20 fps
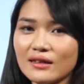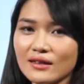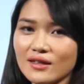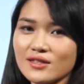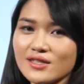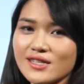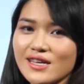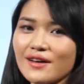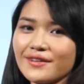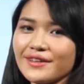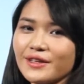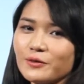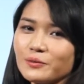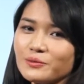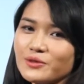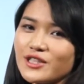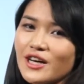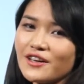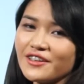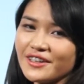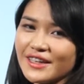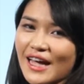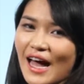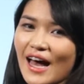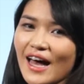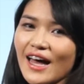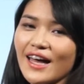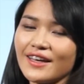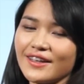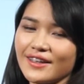那这样呢，我们找的答
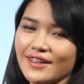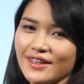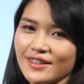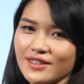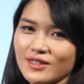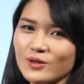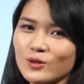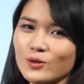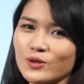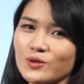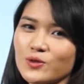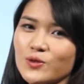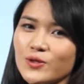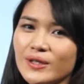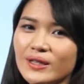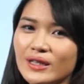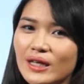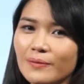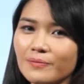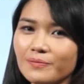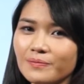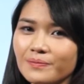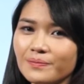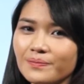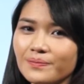案也是准确的。